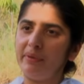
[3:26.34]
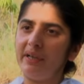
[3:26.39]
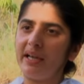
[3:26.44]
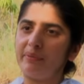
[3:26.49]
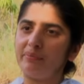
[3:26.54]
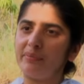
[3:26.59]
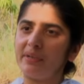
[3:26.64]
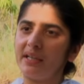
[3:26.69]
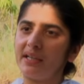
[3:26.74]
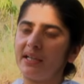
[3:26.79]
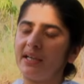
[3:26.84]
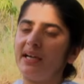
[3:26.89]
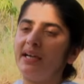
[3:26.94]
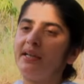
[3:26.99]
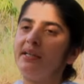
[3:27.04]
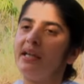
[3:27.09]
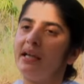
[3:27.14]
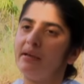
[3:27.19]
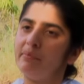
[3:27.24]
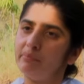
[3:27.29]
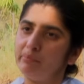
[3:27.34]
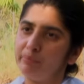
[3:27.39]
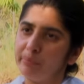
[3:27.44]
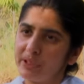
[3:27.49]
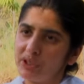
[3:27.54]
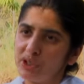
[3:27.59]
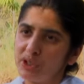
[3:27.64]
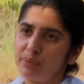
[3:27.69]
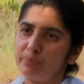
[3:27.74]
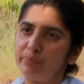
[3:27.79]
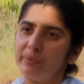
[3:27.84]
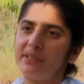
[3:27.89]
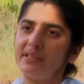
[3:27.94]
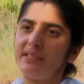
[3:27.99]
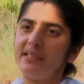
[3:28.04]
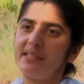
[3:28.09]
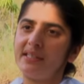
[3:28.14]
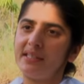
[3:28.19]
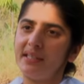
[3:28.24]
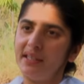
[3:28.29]
भी आपने कहा बचपन
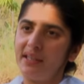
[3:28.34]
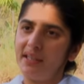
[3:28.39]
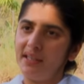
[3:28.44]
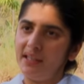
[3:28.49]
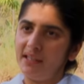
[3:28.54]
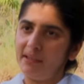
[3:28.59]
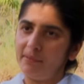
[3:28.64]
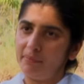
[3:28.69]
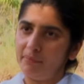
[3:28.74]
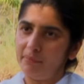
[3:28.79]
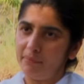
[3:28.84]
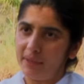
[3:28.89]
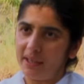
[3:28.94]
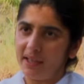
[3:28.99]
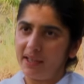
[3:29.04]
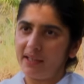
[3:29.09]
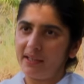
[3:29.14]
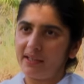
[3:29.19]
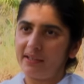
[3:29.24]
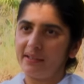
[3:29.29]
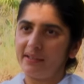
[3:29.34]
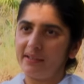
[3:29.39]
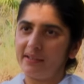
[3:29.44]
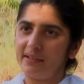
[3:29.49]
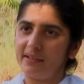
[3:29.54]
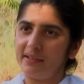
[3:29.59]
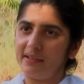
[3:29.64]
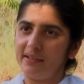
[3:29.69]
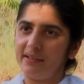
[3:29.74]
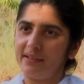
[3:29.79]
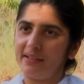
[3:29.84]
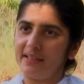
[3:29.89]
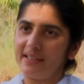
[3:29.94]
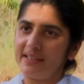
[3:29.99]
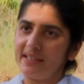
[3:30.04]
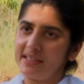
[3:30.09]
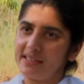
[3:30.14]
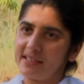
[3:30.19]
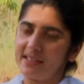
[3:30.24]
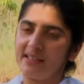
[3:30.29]
से मेरे अंदर
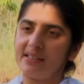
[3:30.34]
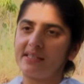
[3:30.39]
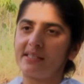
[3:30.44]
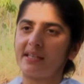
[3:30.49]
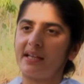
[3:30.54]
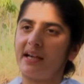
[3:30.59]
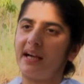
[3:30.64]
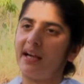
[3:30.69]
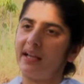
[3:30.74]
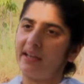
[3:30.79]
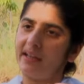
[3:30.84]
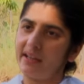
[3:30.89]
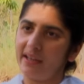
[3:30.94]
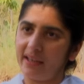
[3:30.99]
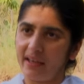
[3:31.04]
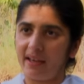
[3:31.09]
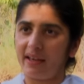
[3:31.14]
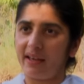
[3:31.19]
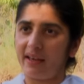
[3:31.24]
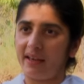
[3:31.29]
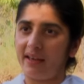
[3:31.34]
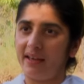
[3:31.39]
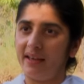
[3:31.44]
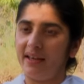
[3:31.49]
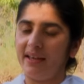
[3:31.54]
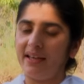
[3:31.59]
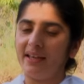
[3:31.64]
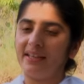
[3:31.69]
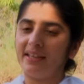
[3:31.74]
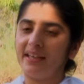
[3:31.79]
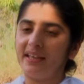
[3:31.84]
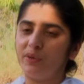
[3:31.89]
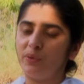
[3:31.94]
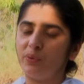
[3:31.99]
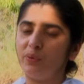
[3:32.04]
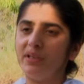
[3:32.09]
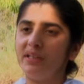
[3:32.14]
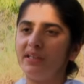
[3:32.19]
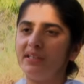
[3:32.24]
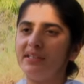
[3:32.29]
हम्म। ये संस्कार है कि
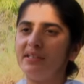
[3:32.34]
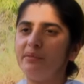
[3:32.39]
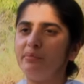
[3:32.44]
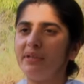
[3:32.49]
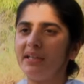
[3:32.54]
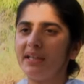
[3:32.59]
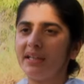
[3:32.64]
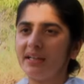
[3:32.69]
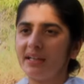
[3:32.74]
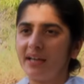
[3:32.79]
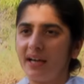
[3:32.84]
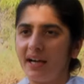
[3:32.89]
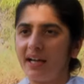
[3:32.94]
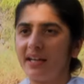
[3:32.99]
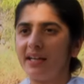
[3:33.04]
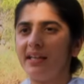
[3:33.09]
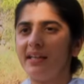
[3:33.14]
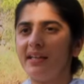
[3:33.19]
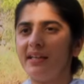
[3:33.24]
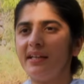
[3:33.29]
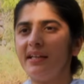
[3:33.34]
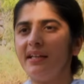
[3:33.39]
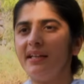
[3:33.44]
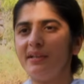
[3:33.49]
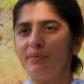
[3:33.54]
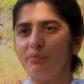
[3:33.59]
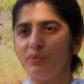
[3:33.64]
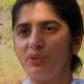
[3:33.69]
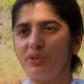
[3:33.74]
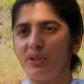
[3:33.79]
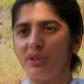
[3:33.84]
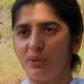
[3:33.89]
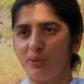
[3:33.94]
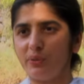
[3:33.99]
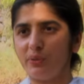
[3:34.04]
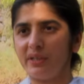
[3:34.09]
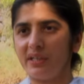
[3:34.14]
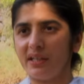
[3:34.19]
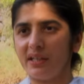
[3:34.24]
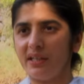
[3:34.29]
कोई अगर मेरे खाने के लिए मुझे
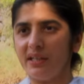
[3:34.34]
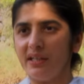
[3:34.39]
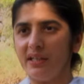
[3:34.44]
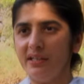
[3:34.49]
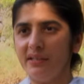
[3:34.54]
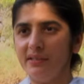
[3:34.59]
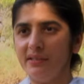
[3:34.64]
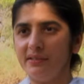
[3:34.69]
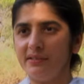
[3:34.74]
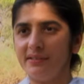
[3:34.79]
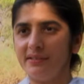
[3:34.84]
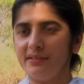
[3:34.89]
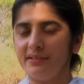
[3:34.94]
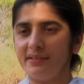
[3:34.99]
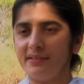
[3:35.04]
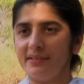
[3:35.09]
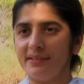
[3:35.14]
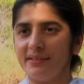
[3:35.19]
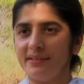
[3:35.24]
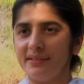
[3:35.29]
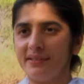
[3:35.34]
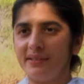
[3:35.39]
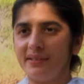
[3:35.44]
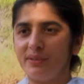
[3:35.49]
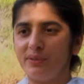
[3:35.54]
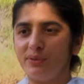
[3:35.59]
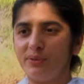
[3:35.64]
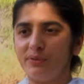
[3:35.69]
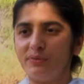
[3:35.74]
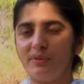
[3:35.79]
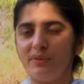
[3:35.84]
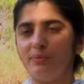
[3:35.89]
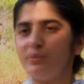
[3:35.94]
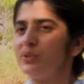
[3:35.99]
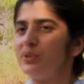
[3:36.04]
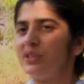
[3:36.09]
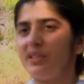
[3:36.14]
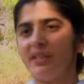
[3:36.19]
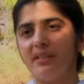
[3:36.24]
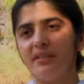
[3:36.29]
टोकेगा हम्म। तो फिर
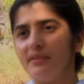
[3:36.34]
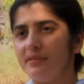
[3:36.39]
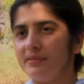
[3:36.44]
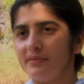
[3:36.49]
मुझे